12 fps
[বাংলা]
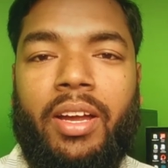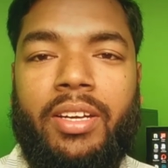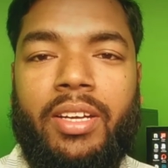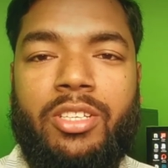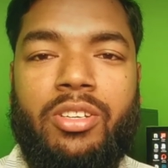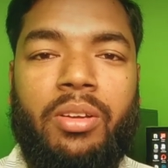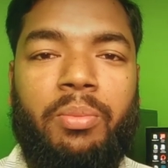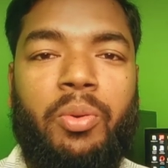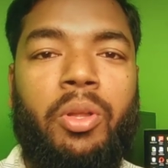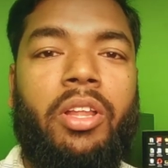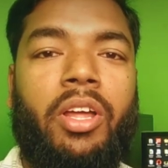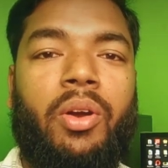এটা আসলে
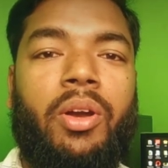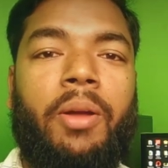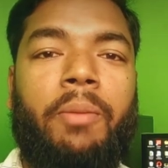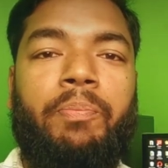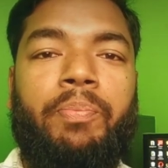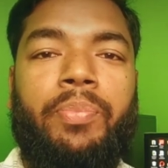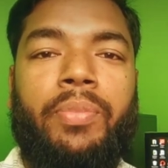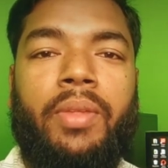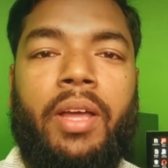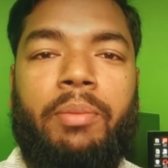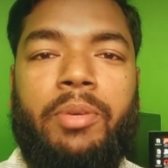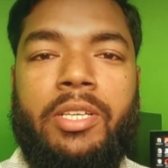ভুল ধারণা
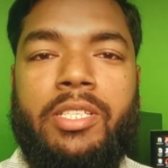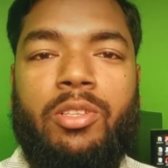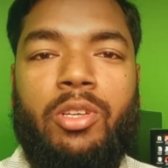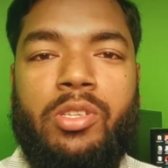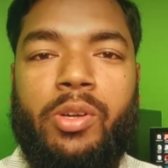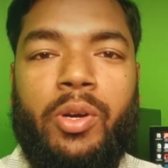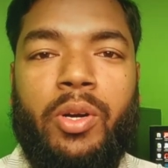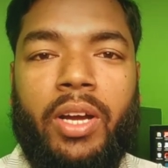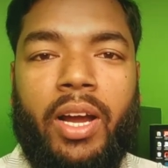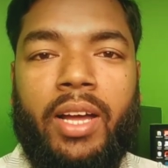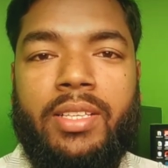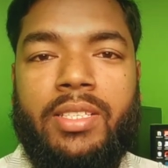আপনার কাছে দশ লক্ষ
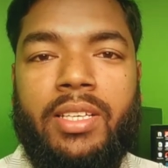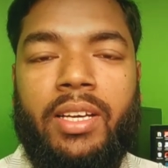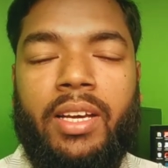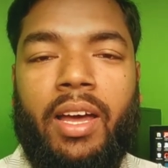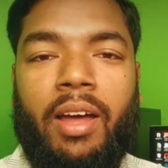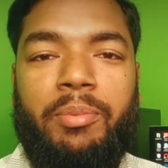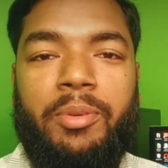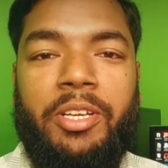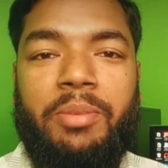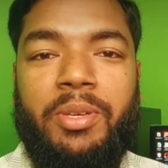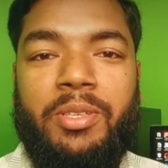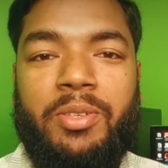টাকা আছে আপনি
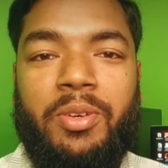ইনভেস্ট